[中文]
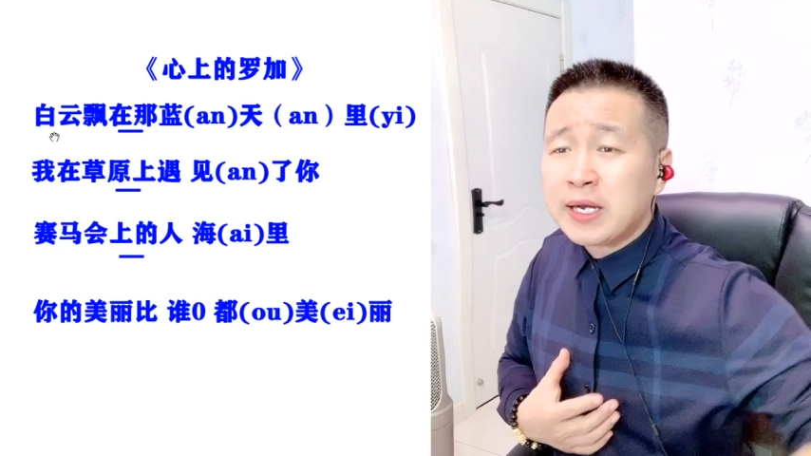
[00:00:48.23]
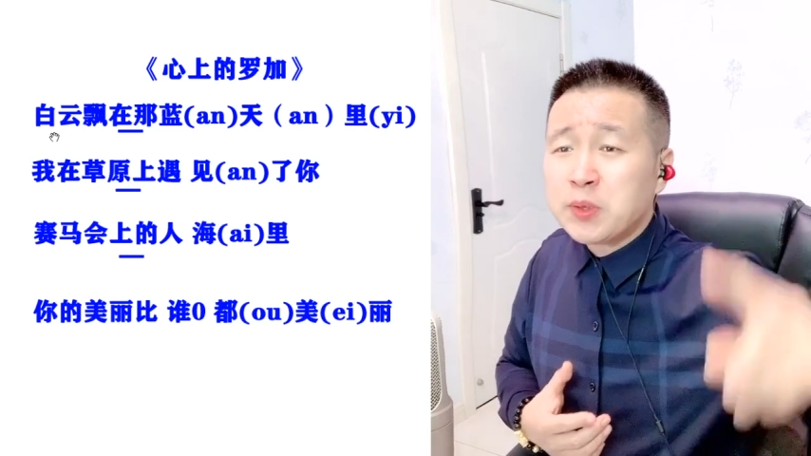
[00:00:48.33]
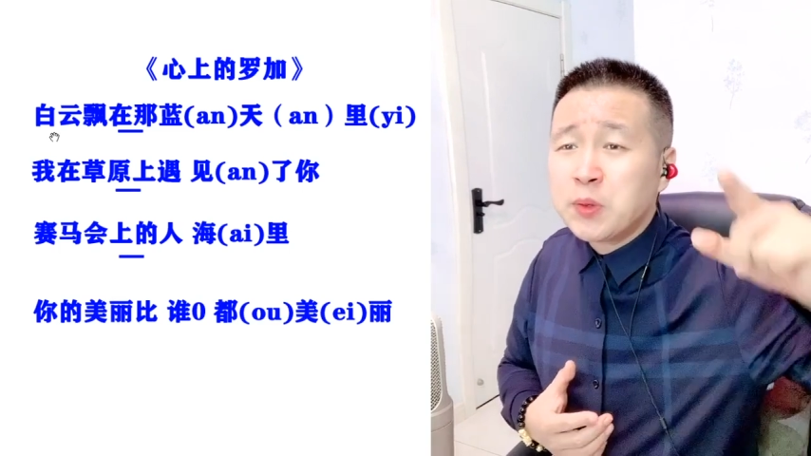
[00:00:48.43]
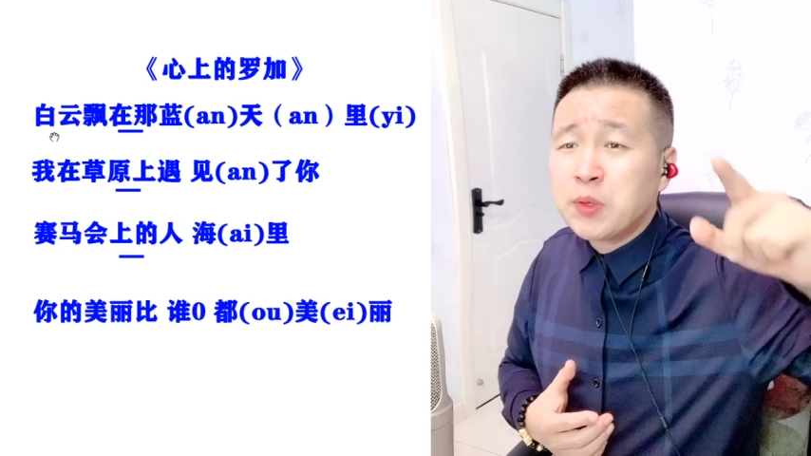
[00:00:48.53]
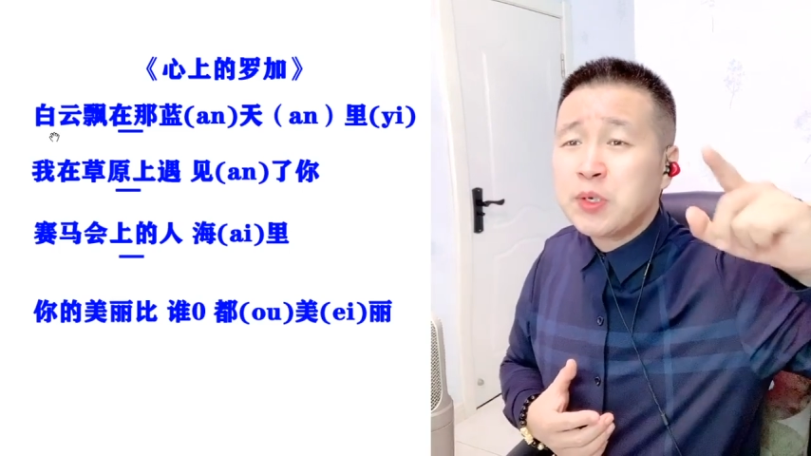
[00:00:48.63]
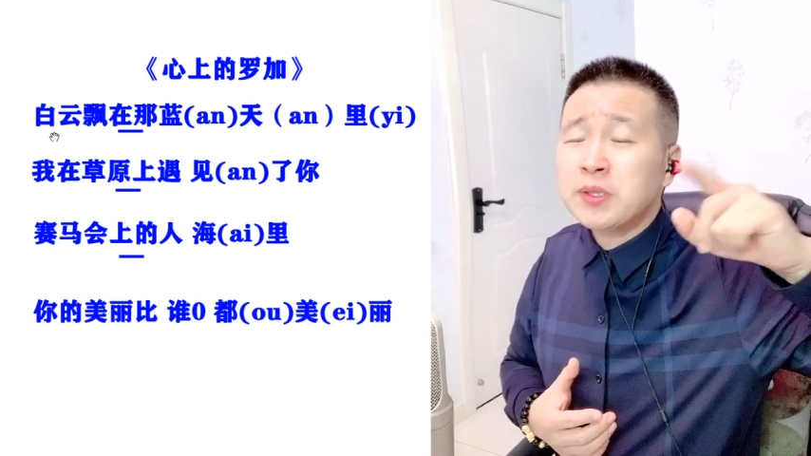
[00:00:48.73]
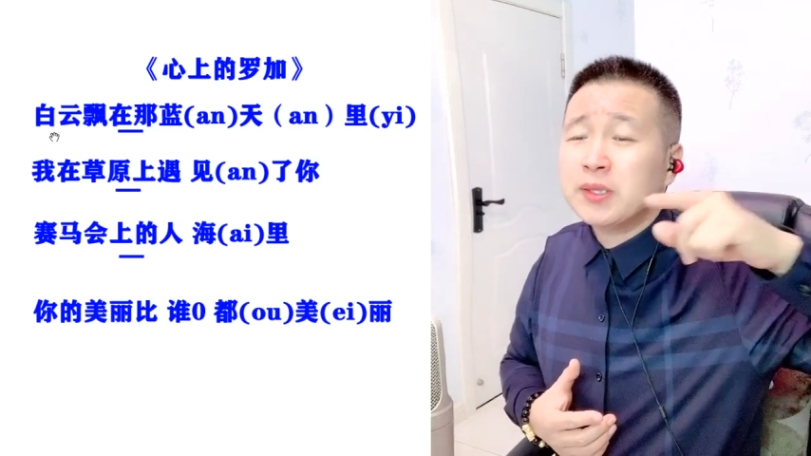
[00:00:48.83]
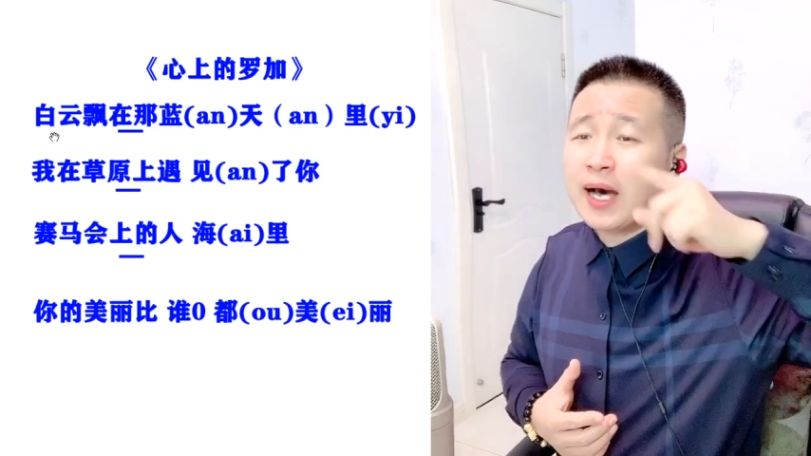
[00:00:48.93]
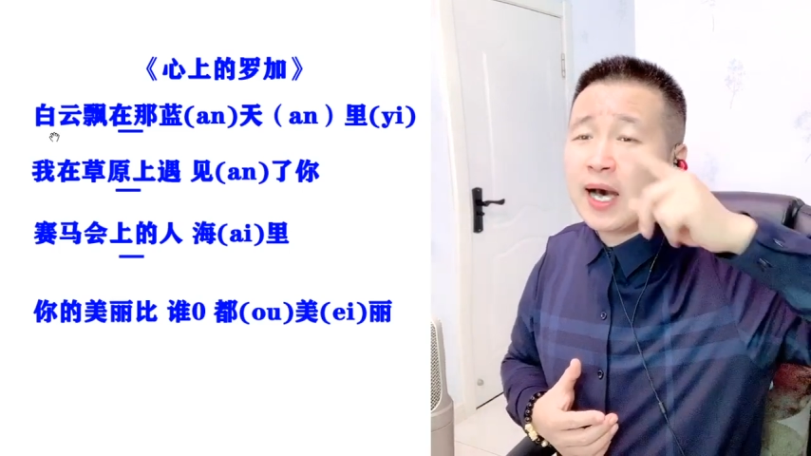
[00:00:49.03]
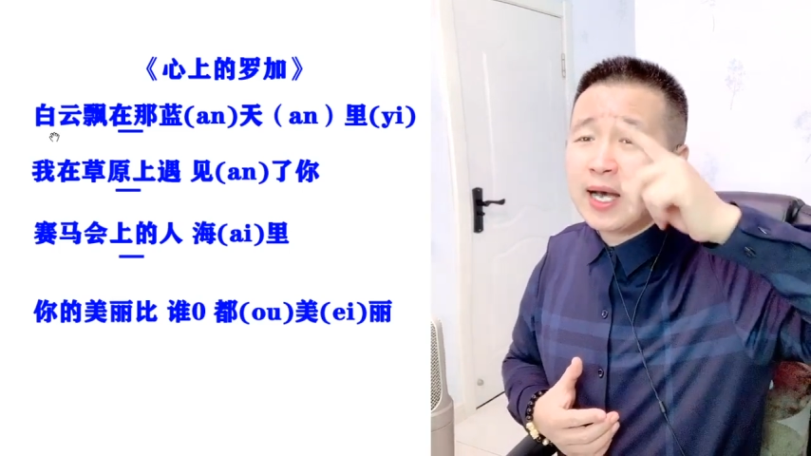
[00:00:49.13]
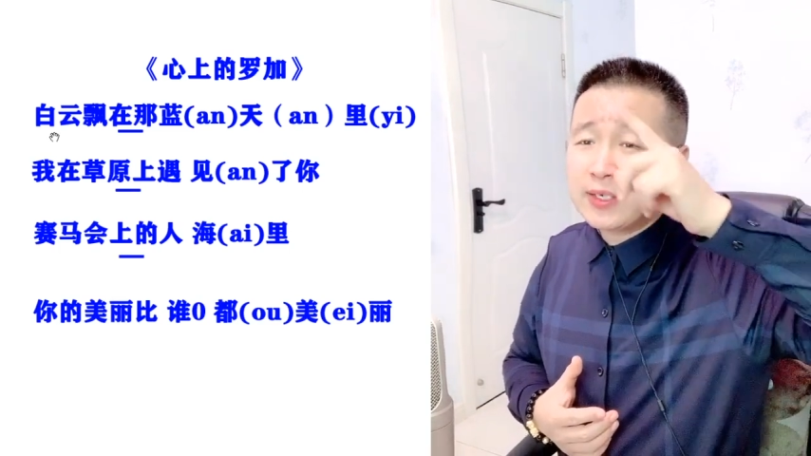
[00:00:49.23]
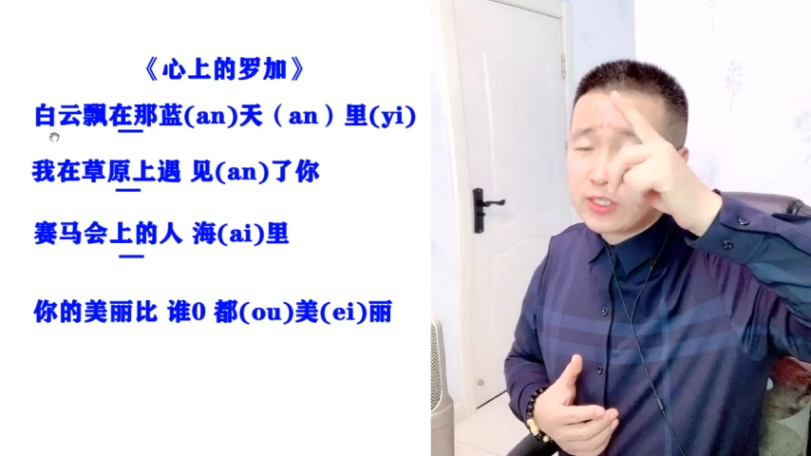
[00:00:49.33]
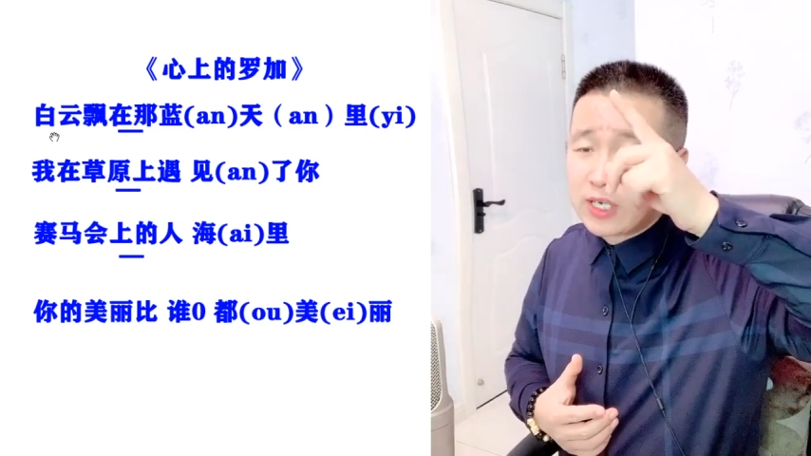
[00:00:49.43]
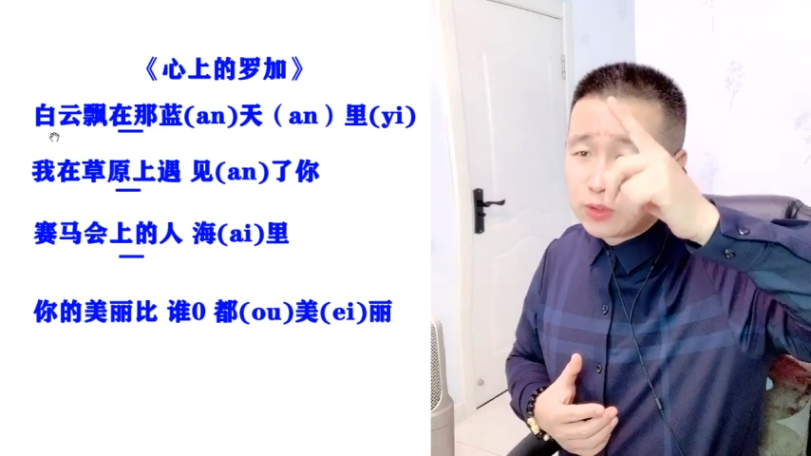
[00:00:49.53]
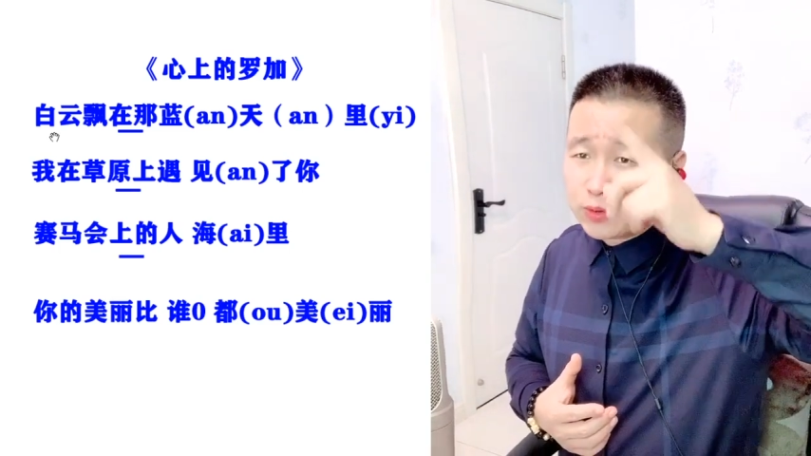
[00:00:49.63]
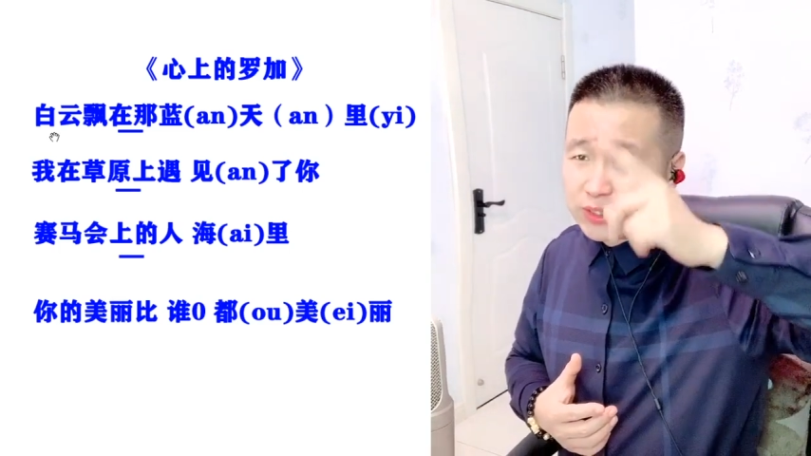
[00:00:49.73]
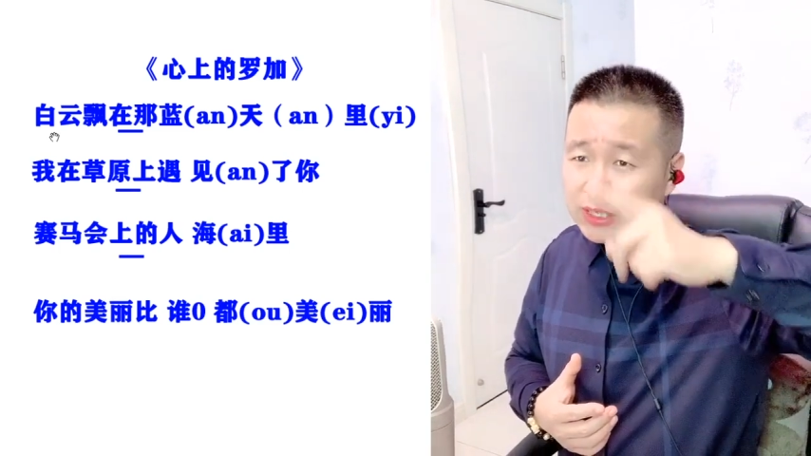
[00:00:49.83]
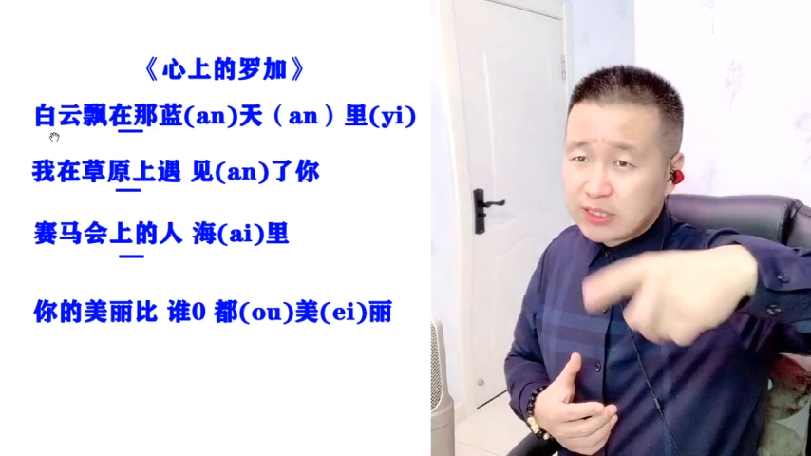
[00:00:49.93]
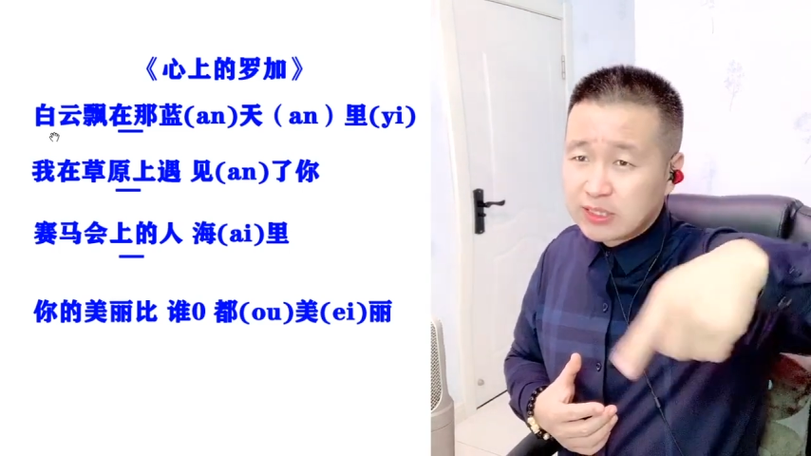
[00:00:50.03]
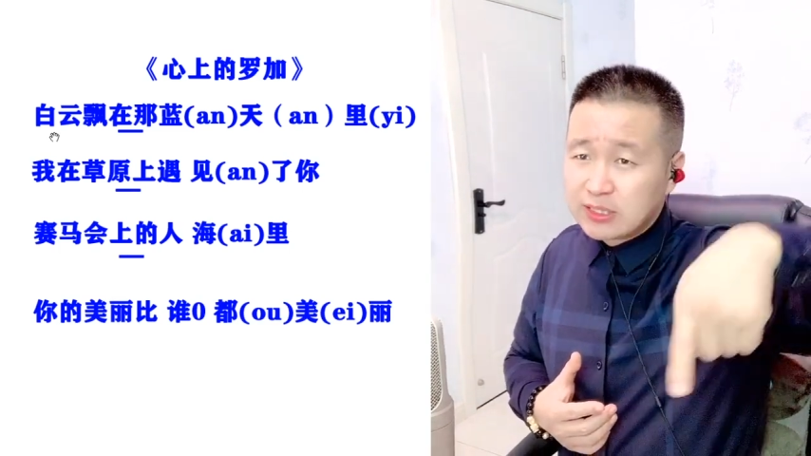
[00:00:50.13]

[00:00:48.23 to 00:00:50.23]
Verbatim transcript: 和“云”啊，要唱出像